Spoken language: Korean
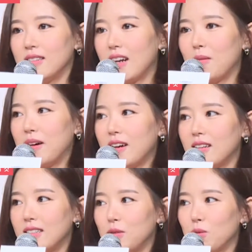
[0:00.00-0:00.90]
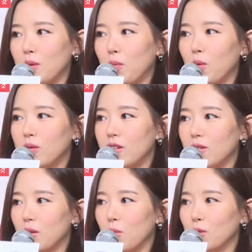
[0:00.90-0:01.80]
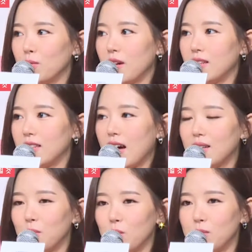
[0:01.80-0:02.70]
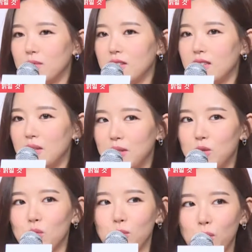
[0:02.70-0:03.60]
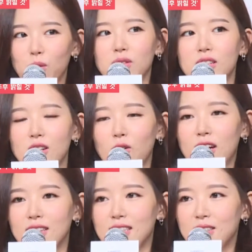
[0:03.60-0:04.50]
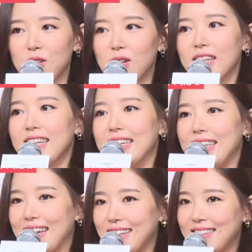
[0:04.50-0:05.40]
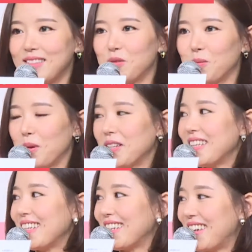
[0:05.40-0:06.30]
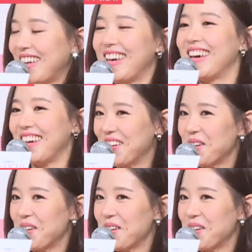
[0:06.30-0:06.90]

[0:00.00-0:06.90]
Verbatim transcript: 드라마 기존에 보여드렸던 모습과는 다른 모습들을 이미 좀 보여드린 것 같아서 약간 좀 편안하게